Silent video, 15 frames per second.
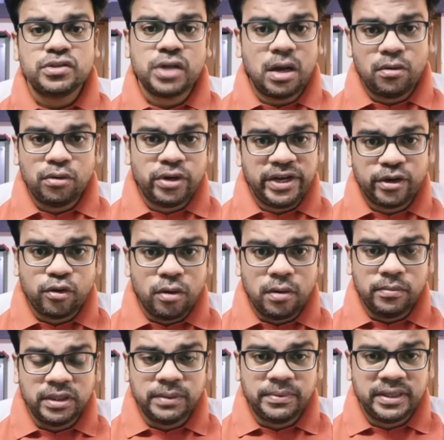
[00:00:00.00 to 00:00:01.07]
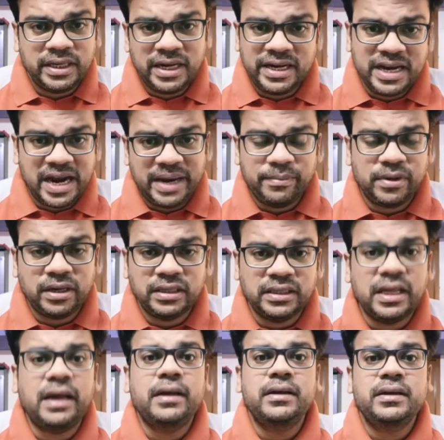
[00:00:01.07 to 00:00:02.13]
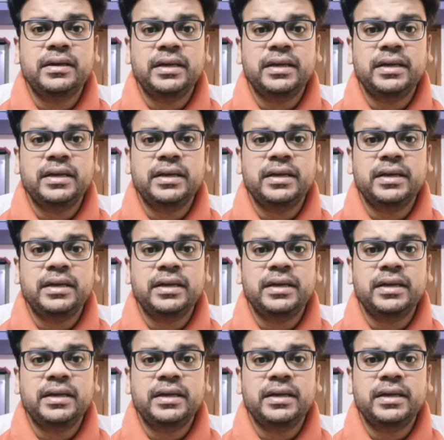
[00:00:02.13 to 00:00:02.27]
ஸோ அவங்களுடைய கோவம் வந்து பார்த்திங்கன்னா நியாயமானது தான்